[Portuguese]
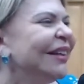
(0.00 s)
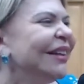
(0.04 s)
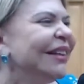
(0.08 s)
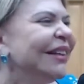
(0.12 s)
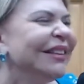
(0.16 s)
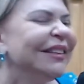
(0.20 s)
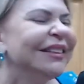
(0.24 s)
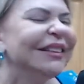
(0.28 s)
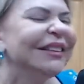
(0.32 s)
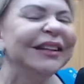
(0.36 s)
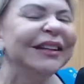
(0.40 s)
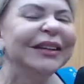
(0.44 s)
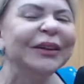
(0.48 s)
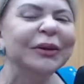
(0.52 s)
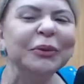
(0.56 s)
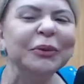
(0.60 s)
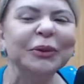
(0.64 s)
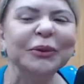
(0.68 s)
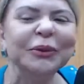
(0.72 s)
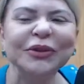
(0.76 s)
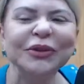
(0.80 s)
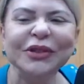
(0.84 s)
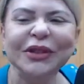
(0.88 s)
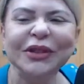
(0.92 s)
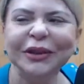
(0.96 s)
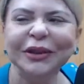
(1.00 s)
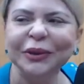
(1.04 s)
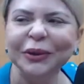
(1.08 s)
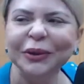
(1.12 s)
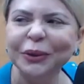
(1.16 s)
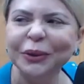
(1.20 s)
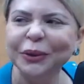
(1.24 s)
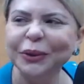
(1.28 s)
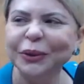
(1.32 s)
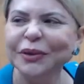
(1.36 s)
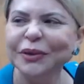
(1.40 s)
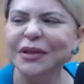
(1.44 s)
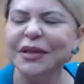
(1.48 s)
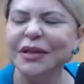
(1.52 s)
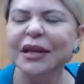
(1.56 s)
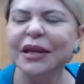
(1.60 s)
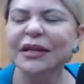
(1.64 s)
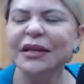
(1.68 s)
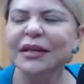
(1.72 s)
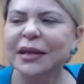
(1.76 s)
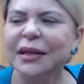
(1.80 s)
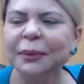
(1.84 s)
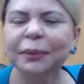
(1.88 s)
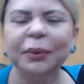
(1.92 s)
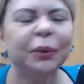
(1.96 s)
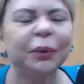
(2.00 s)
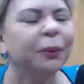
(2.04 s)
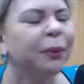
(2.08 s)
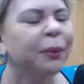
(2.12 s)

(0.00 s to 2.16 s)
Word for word: Então, bom dia a todos. É sempre